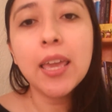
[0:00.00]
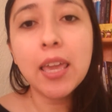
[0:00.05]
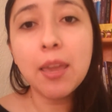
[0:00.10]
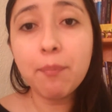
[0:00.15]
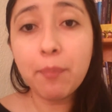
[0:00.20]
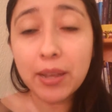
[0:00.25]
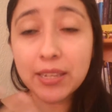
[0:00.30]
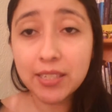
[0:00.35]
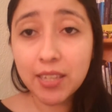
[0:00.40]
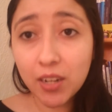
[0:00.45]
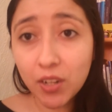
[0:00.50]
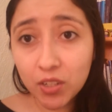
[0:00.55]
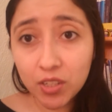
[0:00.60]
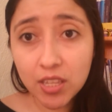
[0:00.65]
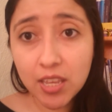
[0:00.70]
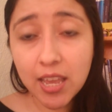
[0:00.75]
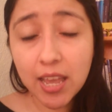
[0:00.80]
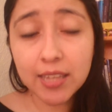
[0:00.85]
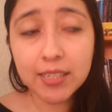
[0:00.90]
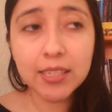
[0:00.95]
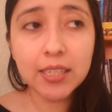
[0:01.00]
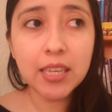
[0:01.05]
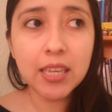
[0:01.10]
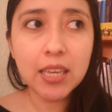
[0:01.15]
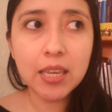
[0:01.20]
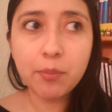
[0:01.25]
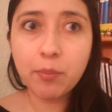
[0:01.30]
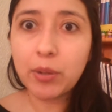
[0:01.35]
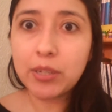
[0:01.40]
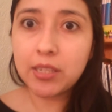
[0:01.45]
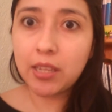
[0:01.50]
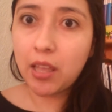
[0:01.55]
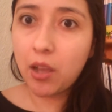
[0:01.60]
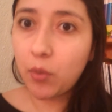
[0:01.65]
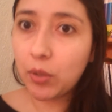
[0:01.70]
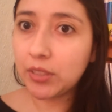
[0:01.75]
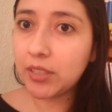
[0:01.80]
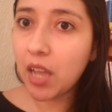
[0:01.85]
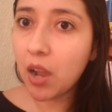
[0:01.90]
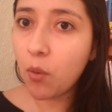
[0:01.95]
Y pasan los días y pues se
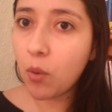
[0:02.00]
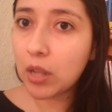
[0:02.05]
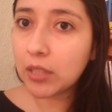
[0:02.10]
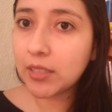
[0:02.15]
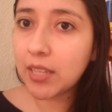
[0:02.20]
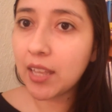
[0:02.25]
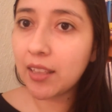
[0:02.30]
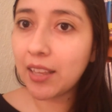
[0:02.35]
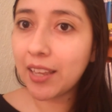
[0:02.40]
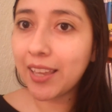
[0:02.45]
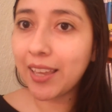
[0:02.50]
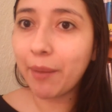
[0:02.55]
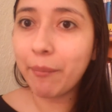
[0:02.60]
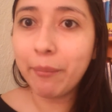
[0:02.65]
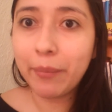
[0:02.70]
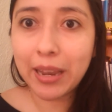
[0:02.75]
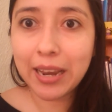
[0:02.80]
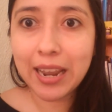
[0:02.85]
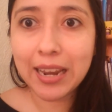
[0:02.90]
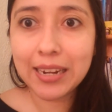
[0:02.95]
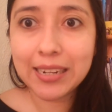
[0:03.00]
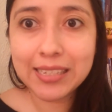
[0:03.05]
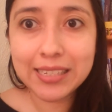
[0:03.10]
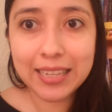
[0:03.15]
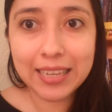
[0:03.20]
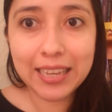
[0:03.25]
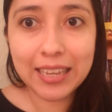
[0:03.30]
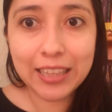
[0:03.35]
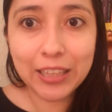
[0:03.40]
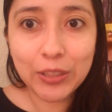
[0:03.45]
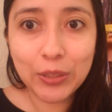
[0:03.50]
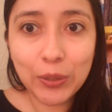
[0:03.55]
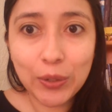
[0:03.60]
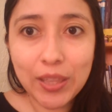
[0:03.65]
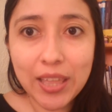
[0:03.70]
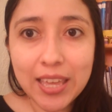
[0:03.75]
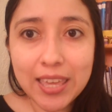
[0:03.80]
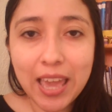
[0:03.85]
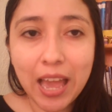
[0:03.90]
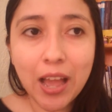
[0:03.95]
da cuenta Wanda de que Melanie sigue
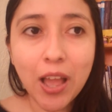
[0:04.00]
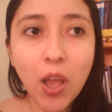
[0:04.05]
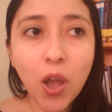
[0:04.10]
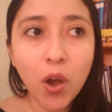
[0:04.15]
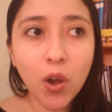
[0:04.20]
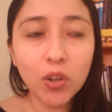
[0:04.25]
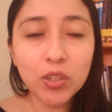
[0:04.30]
dentro de ella.